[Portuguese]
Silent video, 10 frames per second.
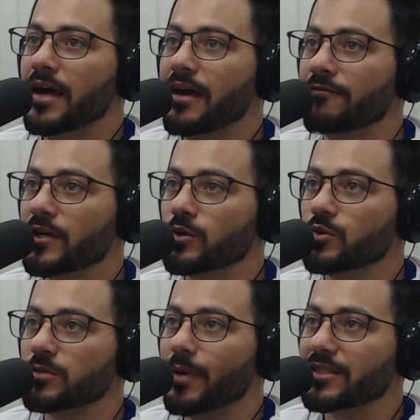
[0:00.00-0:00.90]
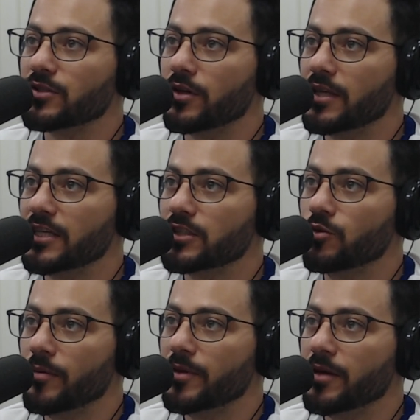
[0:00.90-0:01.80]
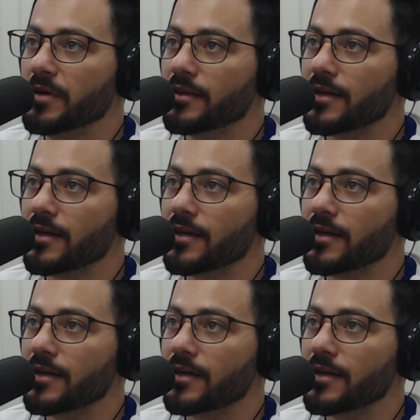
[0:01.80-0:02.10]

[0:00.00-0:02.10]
Evânio do Espaço Nordeste do MDB,